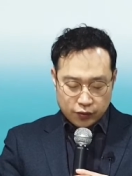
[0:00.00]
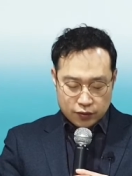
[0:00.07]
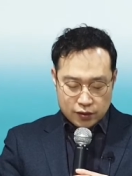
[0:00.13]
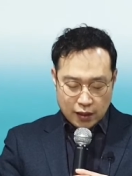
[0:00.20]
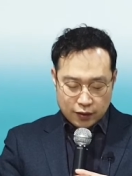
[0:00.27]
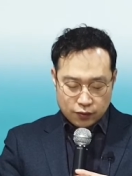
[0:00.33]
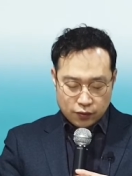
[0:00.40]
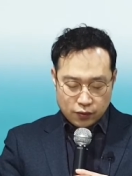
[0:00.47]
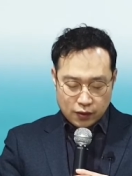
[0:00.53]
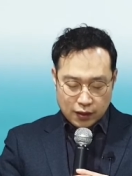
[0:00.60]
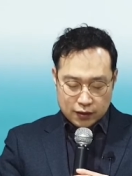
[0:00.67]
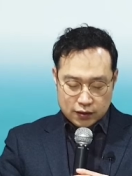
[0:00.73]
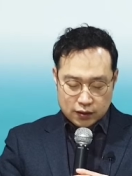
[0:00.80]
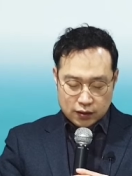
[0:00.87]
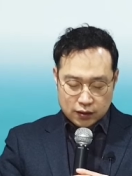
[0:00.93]
너희도
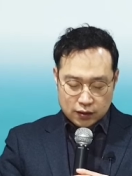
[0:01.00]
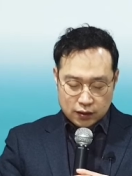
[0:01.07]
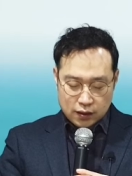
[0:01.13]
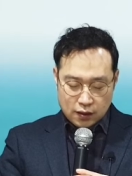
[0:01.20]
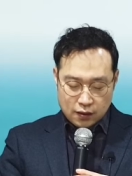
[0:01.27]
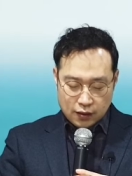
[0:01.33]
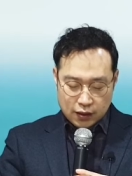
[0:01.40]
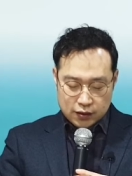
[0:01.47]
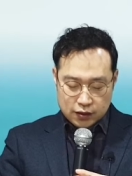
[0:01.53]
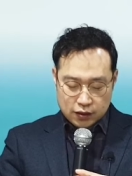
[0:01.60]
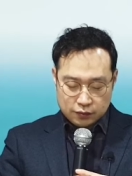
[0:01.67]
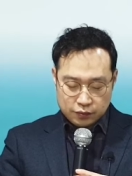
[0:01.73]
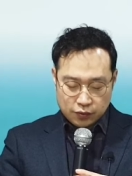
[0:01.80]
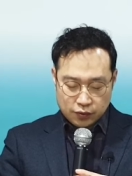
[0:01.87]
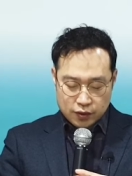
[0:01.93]
산돌같이
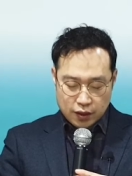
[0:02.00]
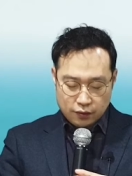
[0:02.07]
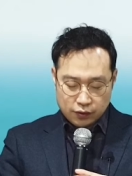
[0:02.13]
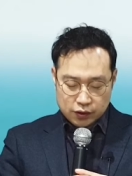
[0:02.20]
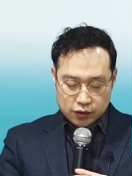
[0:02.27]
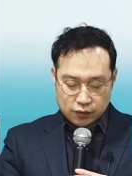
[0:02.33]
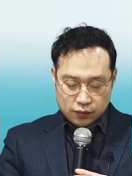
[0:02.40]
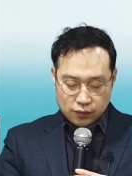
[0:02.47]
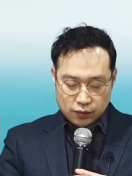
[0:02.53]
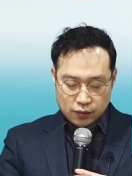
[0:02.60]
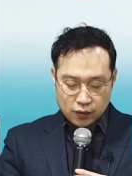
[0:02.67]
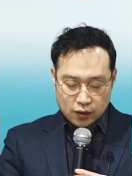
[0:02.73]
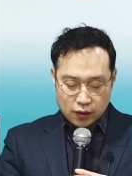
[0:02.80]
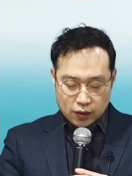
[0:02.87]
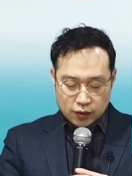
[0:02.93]
신령한 집으로
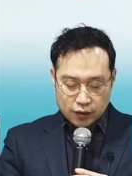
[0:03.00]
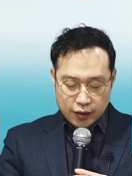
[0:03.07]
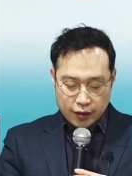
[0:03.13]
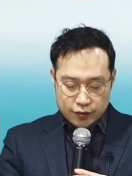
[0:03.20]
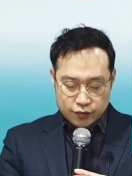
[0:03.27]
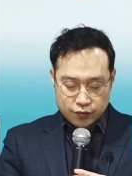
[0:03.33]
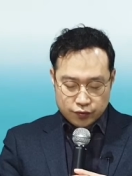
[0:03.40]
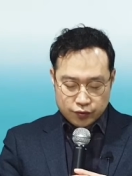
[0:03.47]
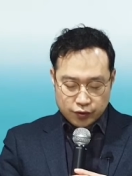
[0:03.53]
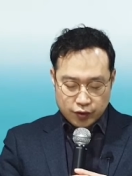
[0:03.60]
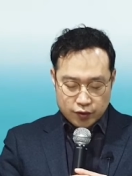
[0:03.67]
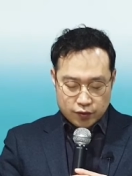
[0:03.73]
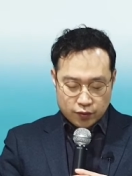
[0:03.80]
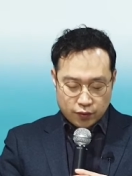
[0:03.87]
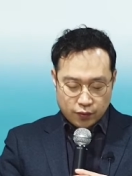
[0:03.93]
세워지고
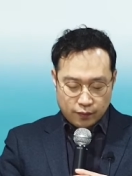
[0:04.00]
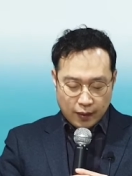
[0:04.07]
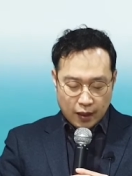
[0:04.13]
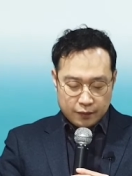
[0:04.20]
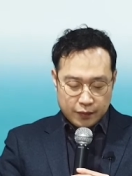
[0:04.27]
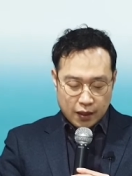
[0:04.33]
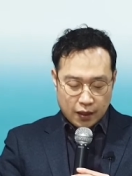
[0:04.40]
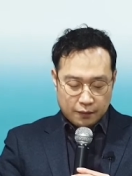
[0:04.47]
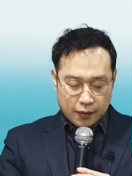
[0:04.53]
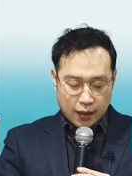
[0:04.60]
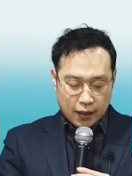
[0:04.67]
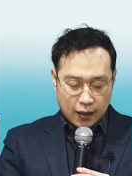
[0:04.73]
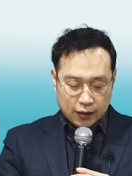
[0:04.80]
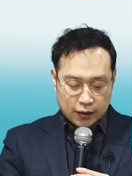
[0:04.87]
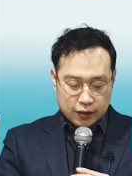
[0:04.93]
예수 그리스도로
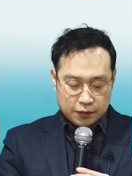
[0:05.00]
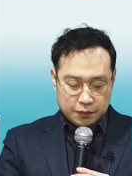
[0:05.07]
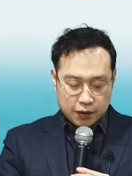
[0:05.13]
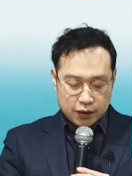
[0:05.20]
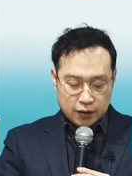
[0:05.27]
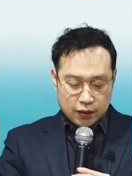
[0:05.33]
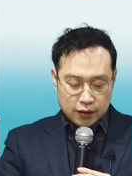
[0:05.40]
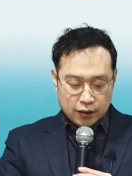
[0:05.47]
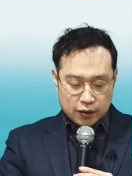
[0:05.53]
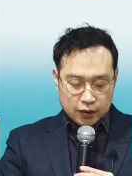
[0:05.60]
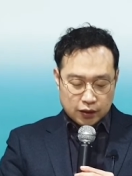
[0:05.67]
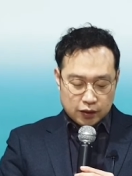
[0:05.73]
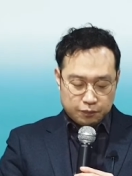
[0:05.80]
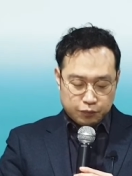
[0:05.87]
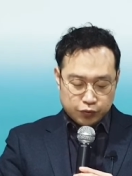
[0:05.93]
말미암아 하나님이
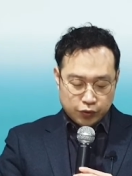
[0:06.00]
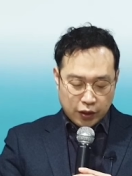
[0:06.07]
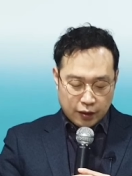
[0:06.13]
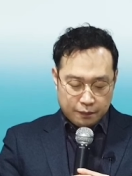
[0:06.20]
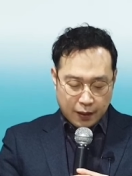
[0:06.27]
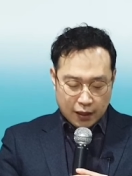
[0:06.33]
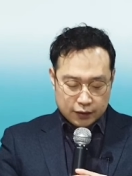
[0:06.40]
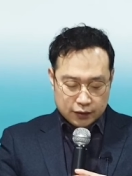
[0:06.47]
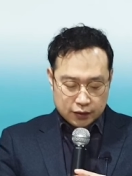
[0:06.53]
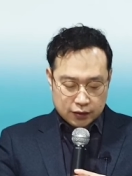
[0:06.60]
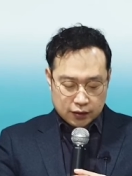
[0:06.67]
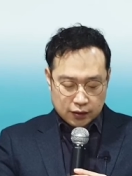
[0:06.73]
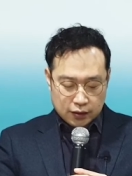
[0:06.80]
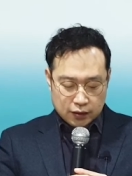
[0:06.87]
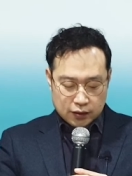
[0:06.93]
기쁘게
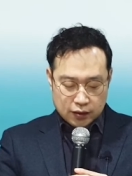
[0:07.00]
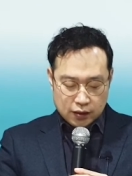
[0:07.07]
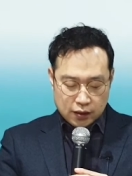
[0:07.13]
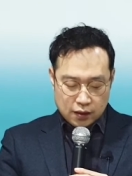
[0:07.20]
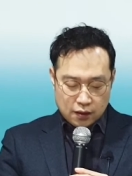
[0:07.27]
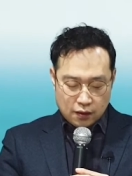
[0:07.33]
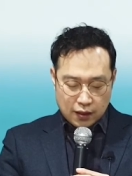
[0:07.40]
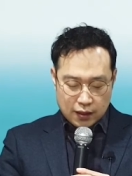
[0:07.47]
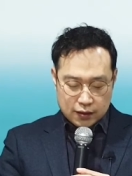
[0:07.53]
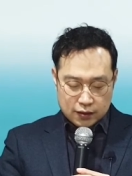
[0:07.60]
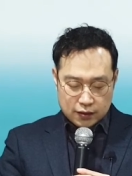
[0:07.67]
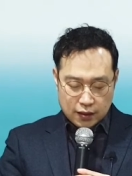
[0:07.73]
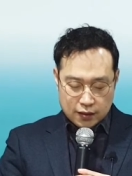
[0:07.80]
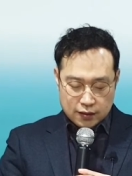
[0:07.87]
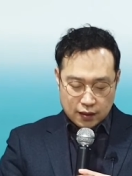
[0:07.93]
받으실
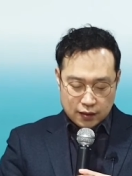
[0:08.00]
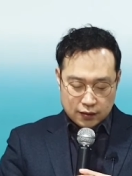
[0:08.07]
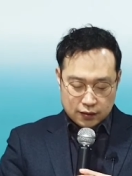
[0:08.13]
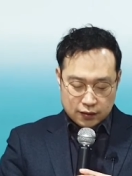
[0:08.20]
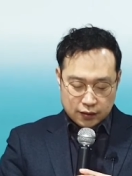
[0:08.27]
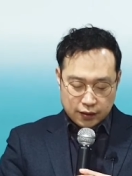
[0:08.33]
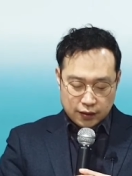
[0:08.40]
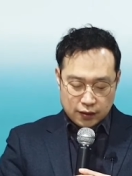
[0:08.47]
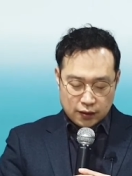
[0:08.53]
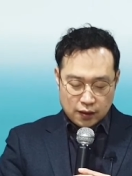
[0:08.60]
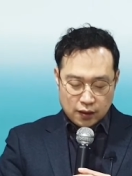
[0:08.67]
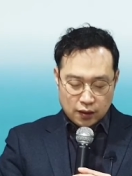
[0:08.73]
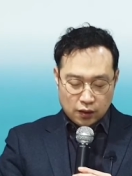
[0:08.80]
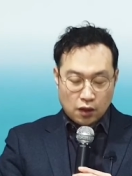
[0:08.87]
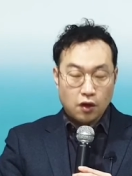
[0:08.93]
신령한 제사를
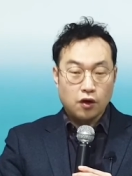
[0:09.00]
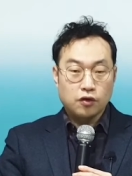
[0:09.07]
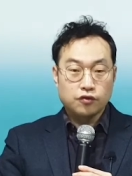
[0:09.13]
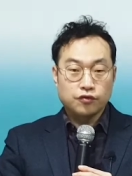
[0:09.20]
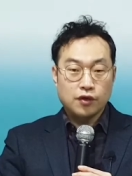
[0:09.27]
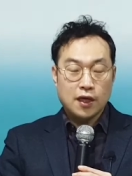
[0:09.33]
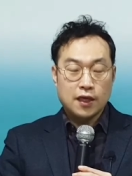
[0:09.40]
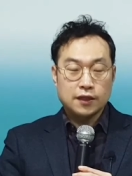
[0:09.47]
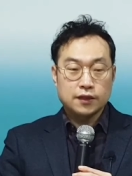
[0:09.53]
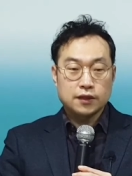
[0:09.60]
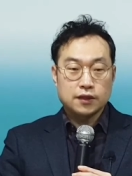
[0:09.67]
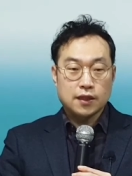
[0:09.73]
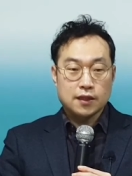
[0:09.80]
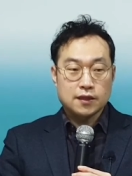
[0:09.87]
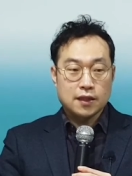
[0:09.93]
드릴
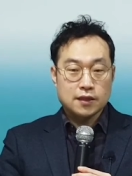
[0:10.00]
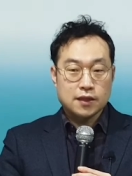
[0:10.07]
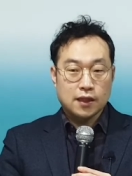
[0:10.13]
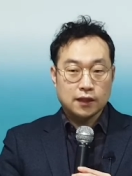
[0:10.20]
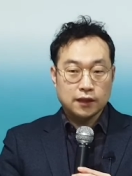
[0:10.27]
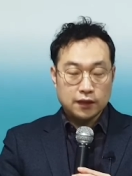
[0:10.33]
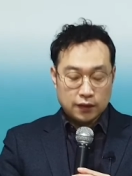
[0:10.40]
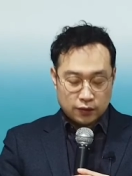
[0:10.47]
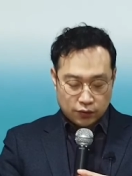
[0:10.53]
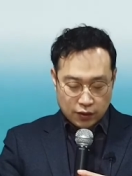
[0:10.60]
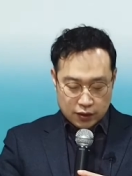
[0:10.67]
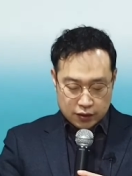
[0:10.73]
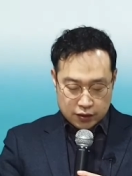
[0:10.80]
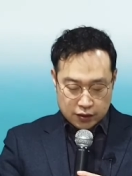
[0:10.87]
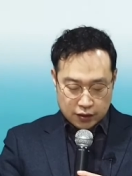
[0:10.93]
거룩한
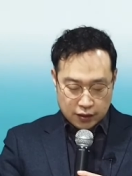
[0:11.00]
제사장이